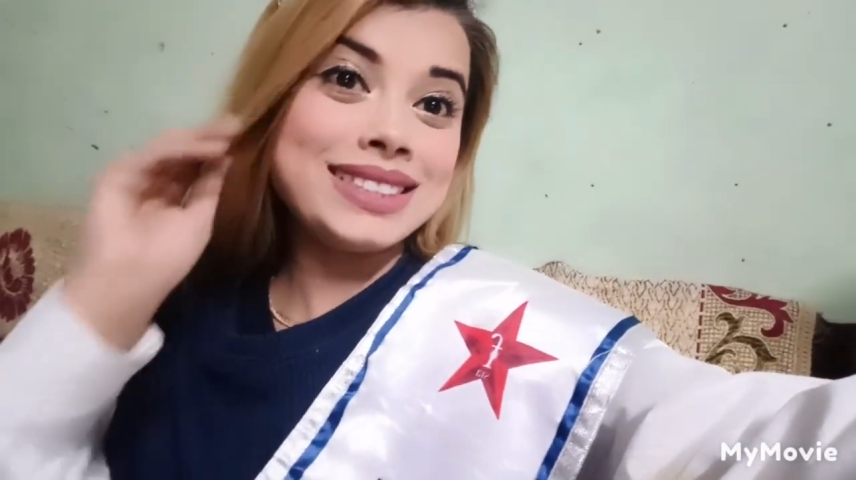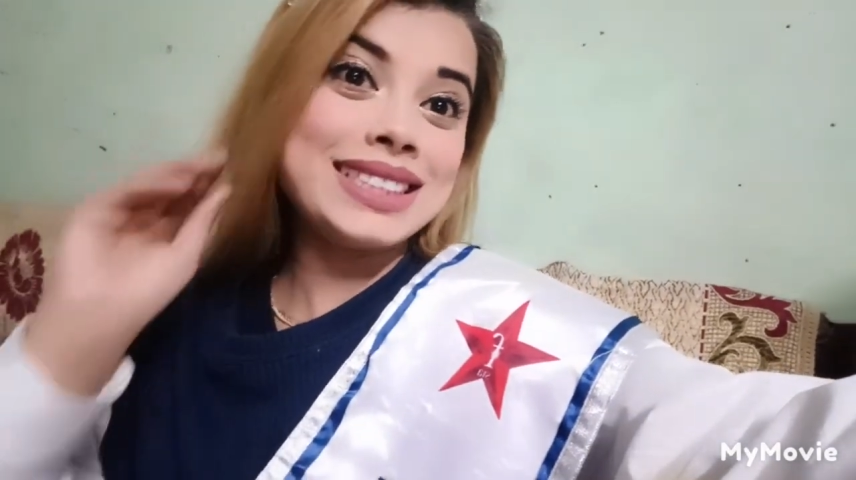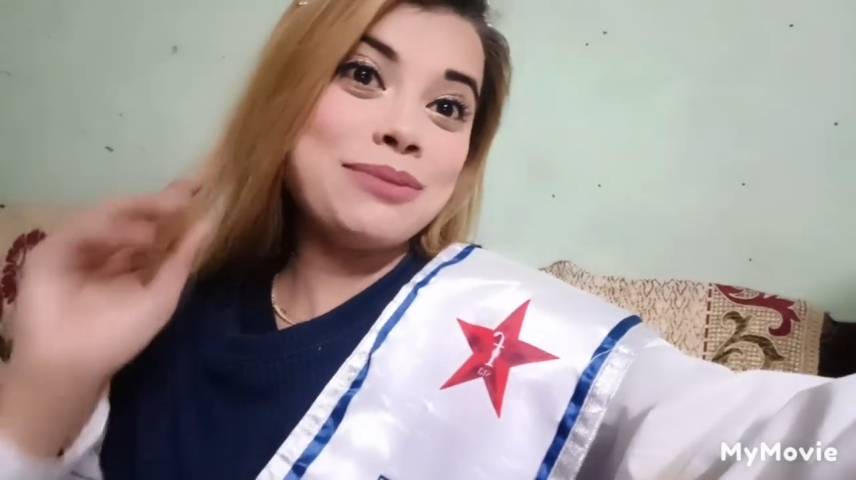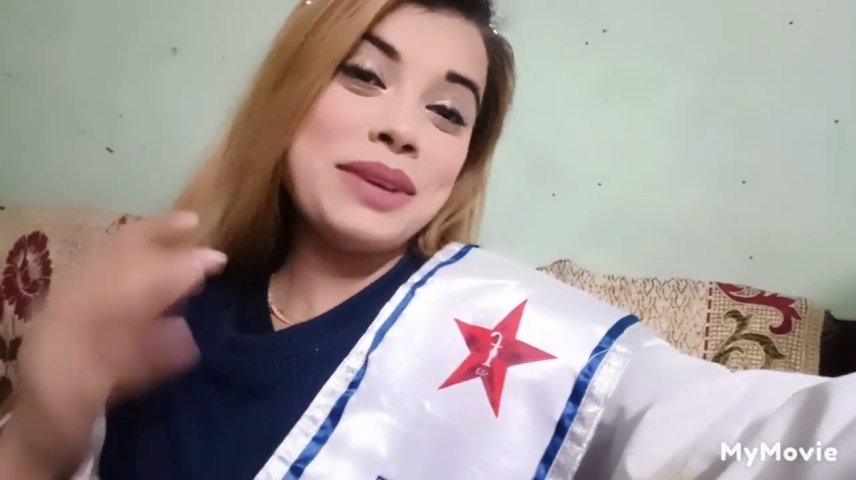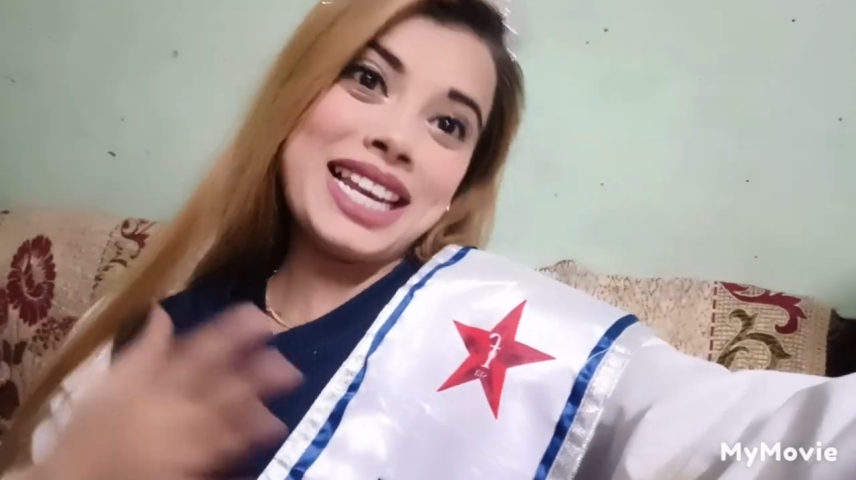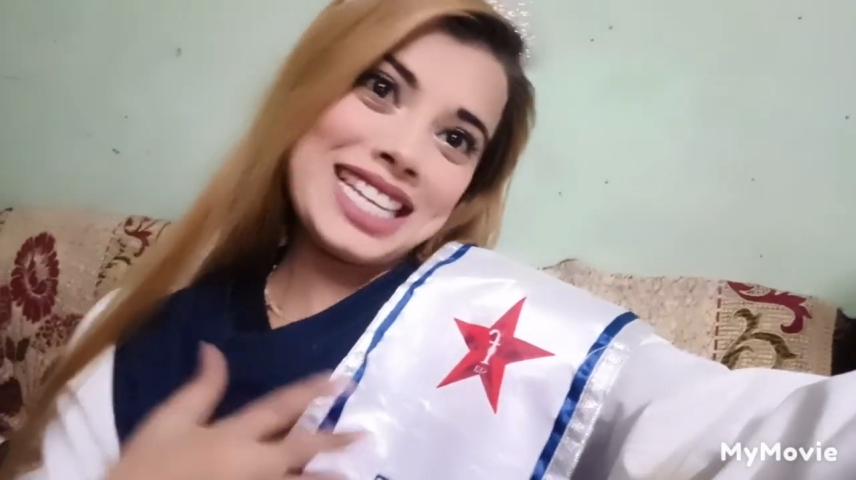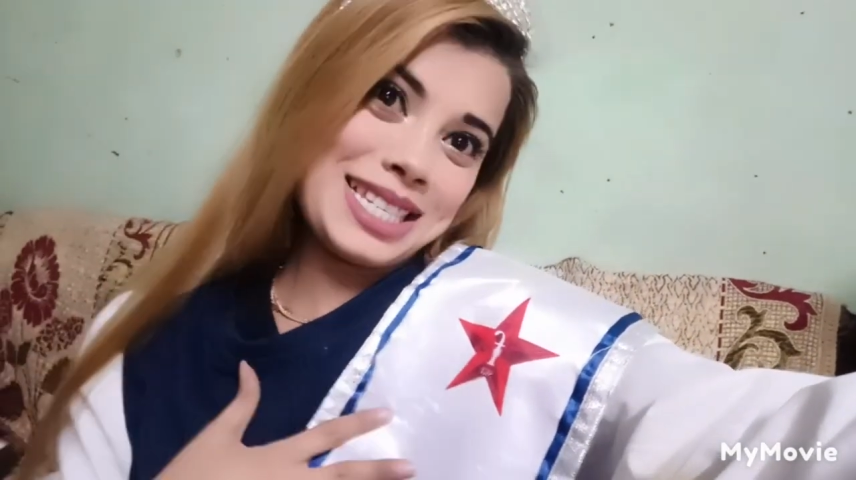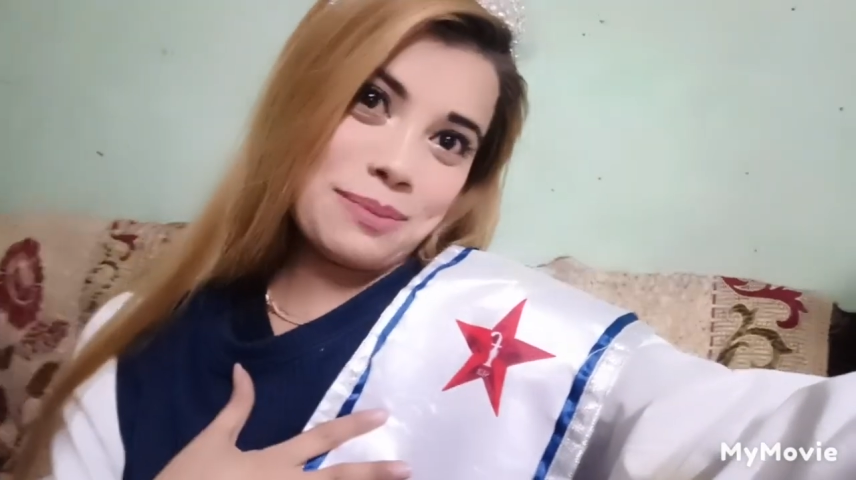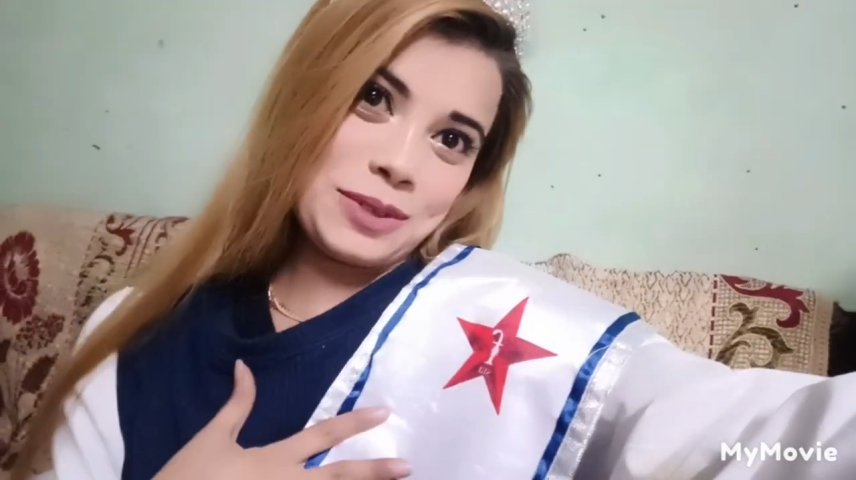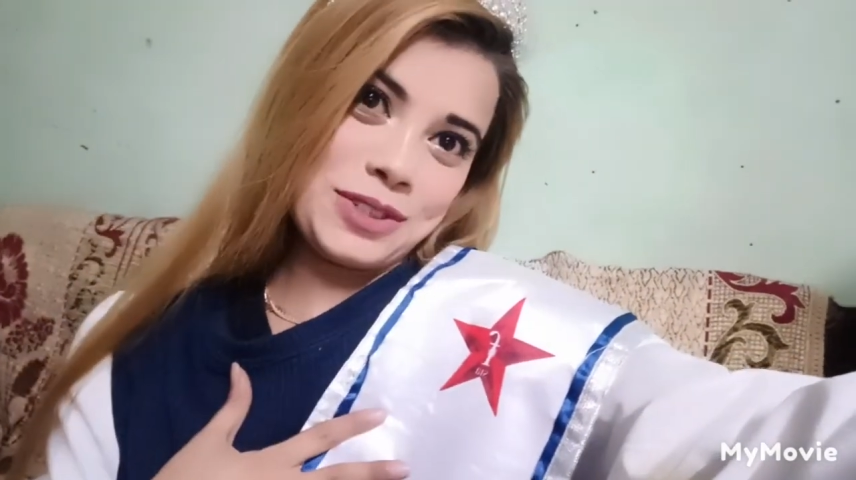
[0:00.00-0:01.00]
मेरे लिए
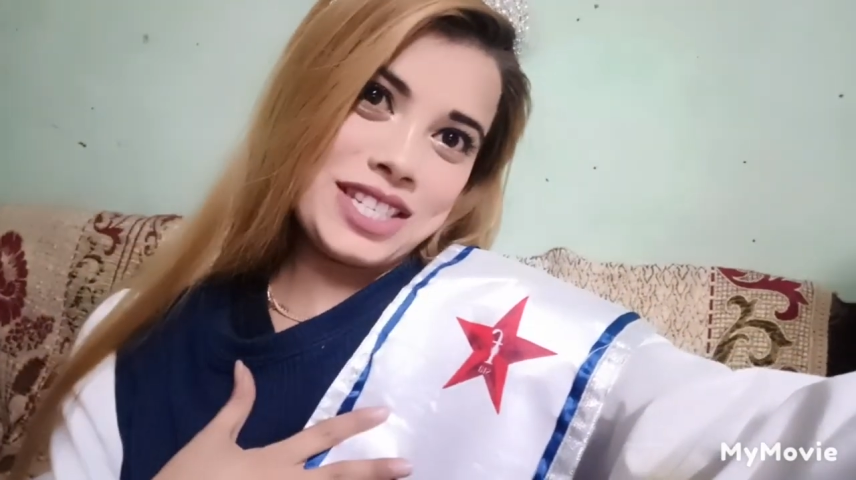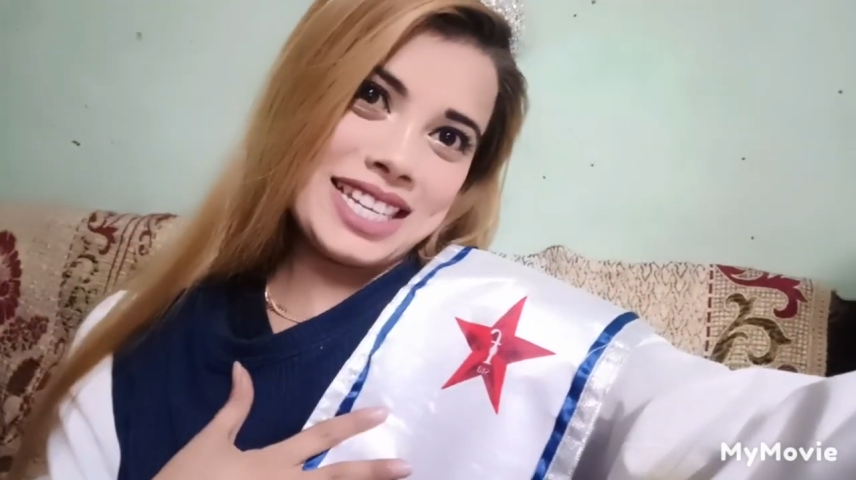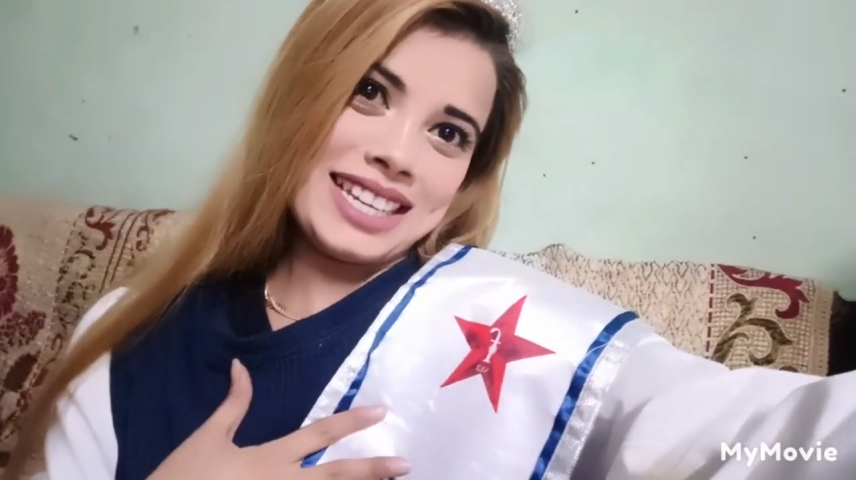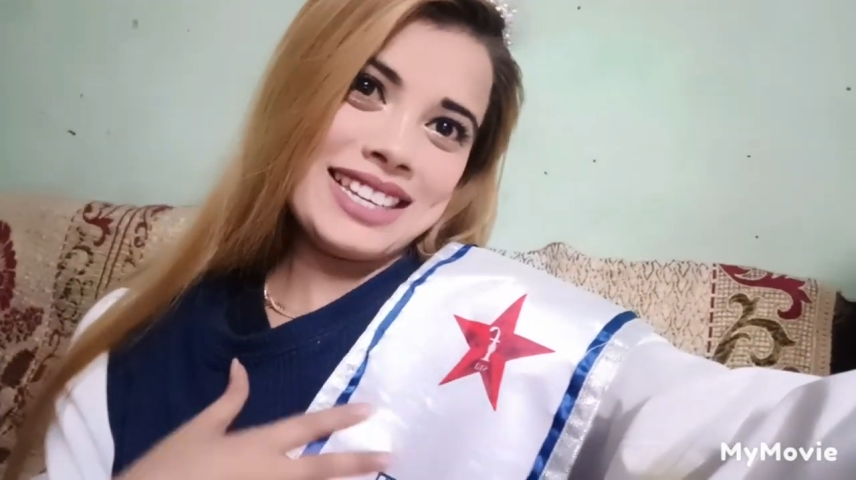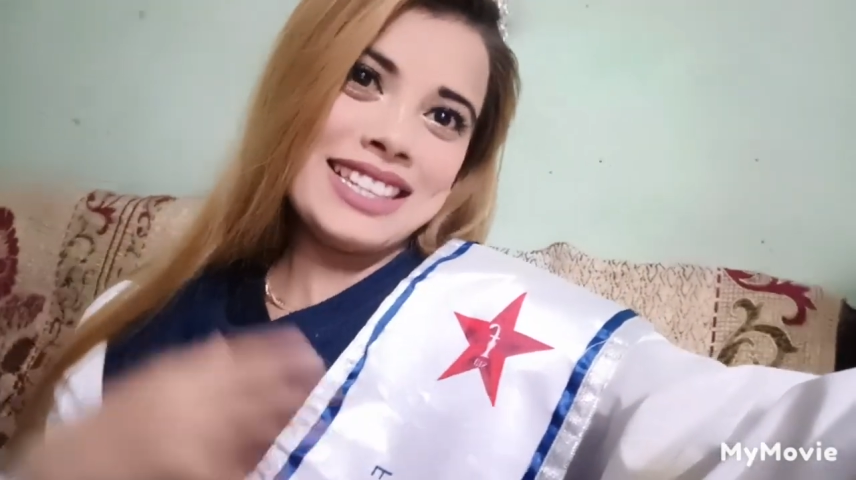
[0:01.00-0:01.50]
सब कुछ है